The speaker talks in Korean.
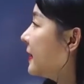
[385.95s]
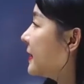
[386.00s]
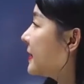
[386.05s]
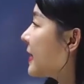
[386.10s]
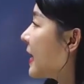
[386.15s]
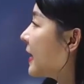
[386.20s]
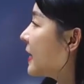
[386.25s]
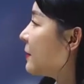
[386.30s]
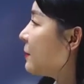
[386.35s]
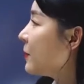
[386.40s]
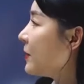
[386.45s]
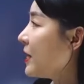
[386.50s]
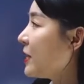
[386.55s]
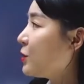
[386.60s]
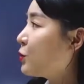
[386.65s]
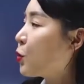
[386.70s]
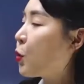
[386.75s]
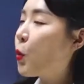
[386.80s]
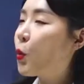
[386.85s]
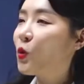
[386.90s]
자,
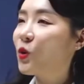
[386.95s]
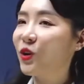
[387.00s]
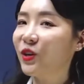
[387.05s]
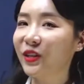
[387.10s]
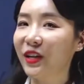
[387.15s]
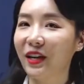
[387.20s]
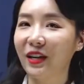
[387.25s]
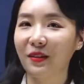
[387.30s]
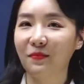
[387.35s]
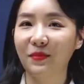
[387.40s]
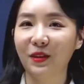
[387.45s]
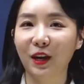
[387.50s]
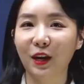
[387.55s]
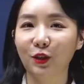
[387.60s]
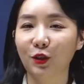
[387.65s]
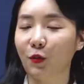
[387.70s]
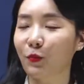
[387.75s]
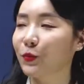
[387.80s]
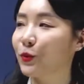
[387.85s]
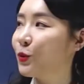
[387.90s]
이번엔 조건의
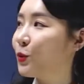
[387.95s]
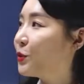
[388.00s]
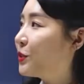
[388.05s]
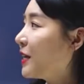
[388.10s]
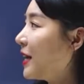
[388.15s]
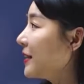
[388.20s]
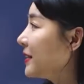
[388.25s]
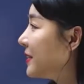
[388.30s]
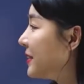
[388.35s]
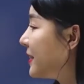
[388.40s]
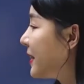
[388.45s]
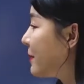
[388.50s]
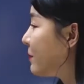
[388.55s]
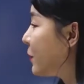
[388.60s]
의미의 접속사들